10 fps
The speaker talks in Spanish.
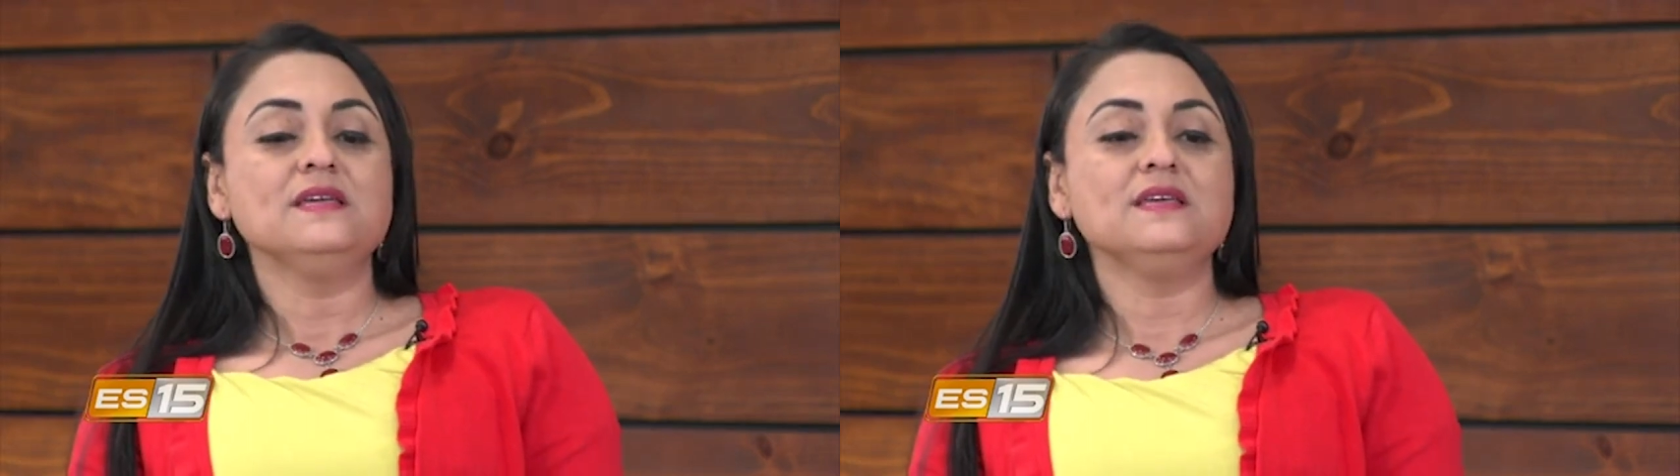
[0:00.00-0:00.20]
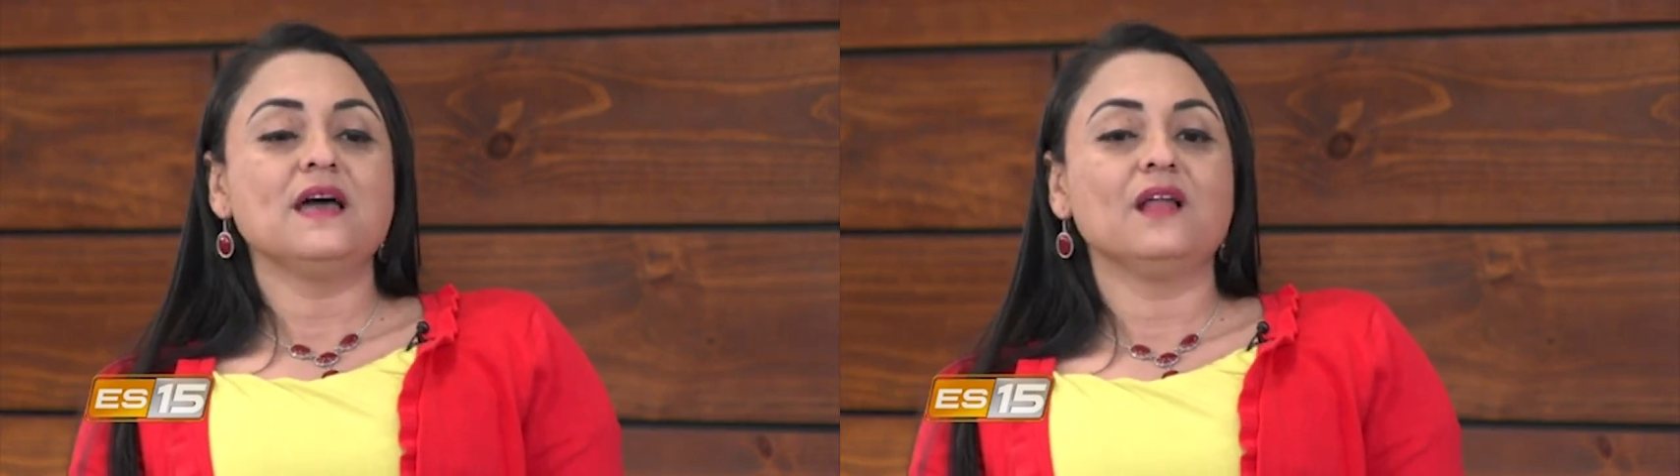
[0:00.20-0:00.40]

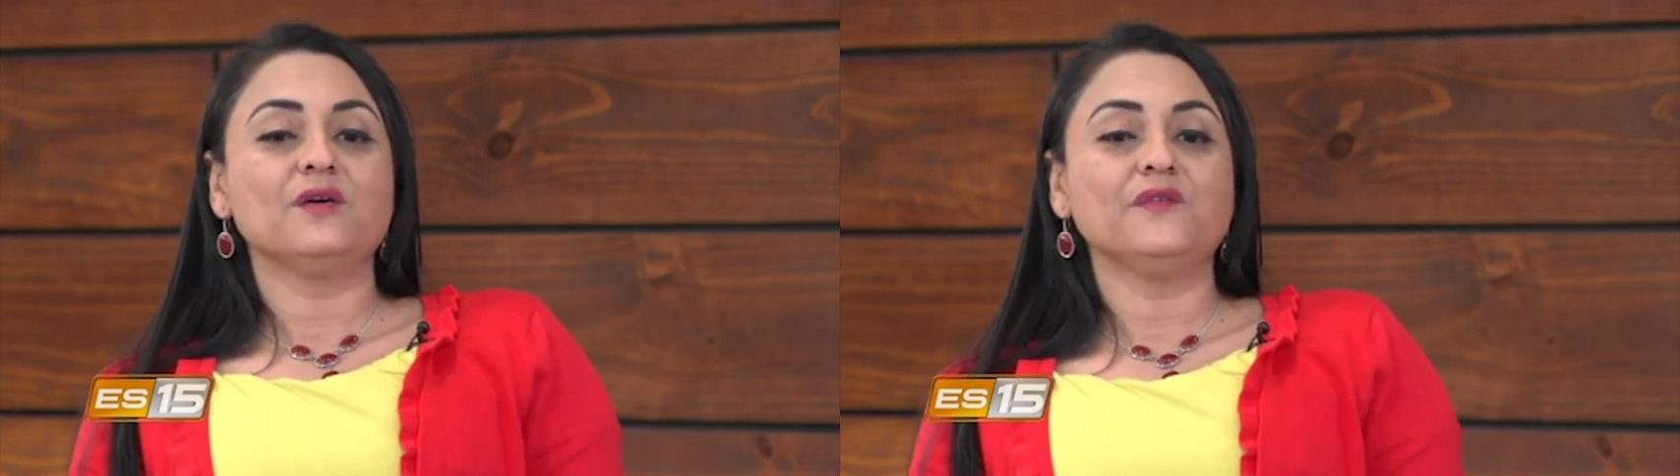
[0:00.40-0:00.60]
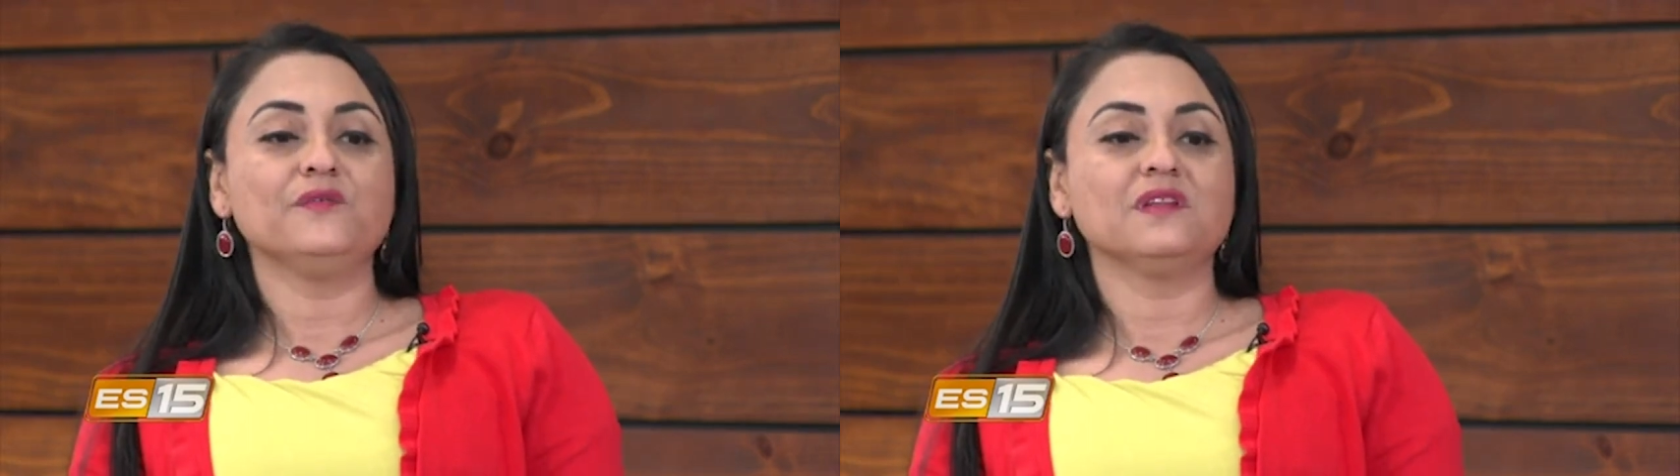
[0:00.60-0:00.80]
y
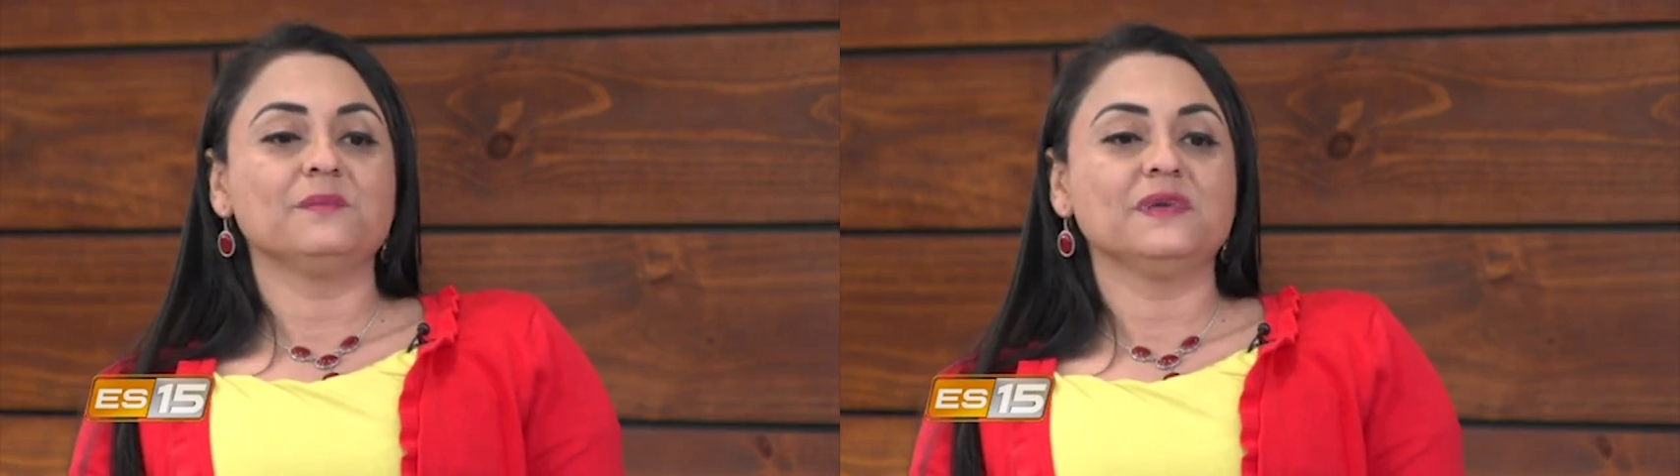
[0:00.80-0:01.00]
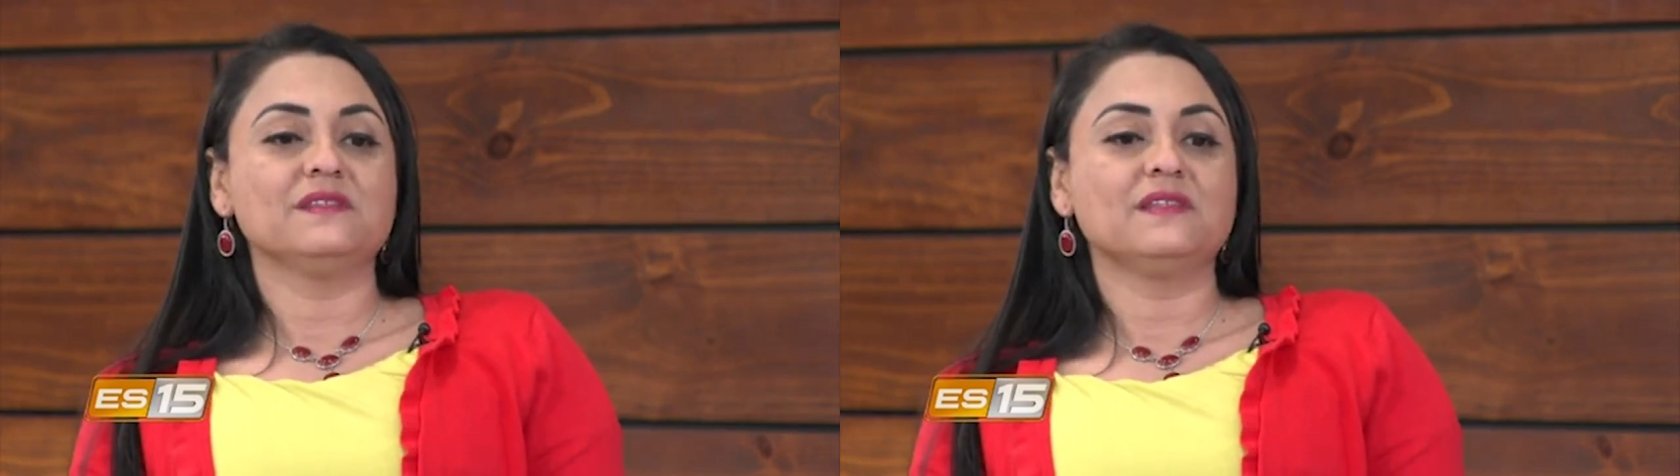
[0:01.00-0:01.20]
algo
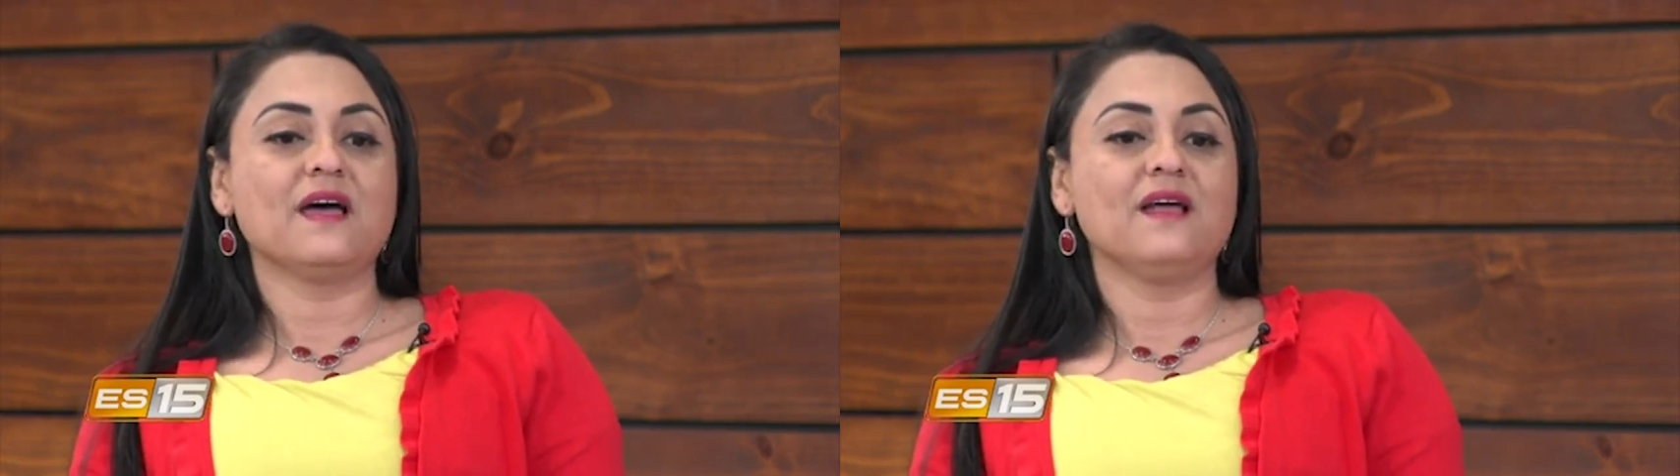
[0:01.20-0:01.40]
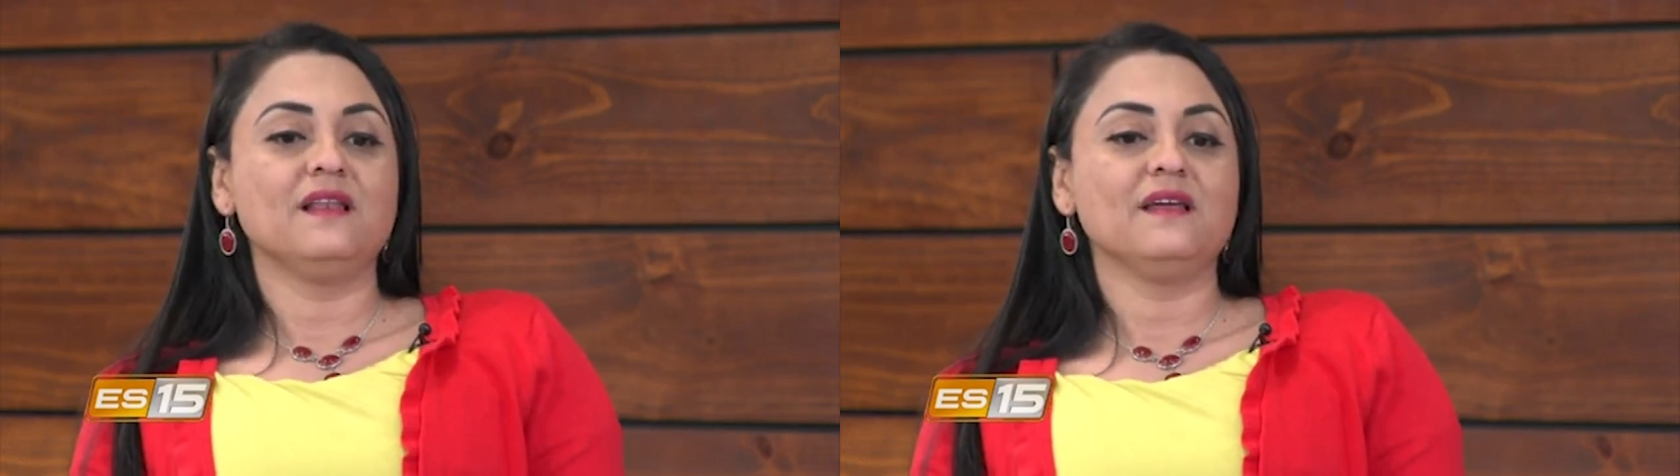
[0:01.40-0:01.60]

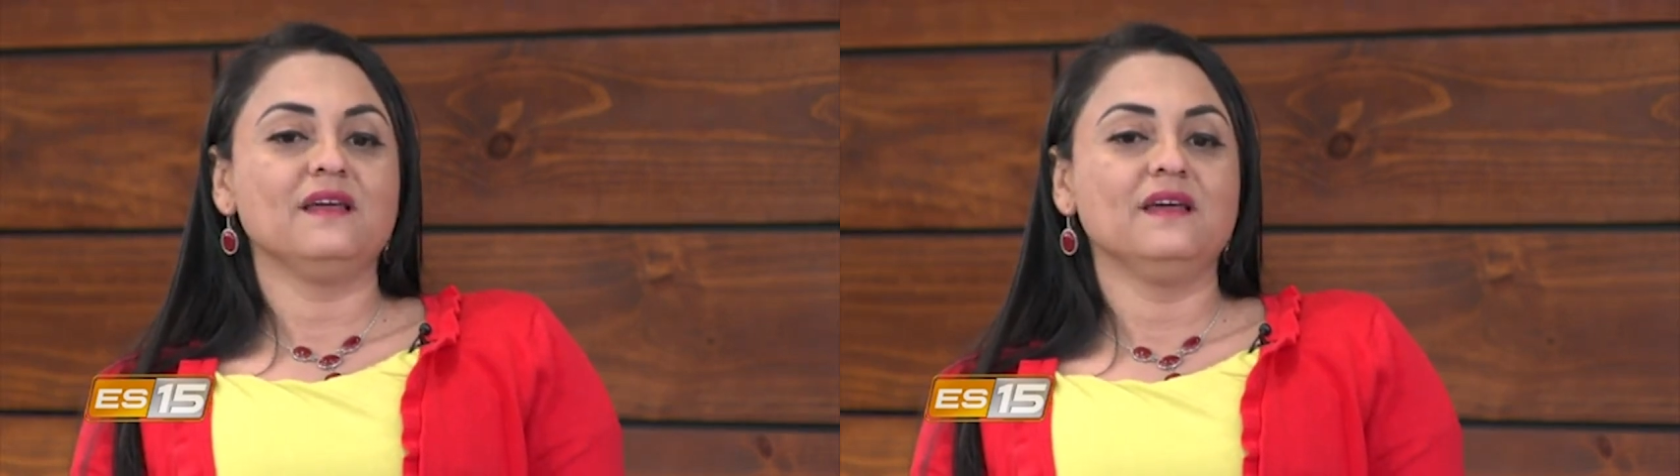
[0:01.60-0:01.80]
fundamental,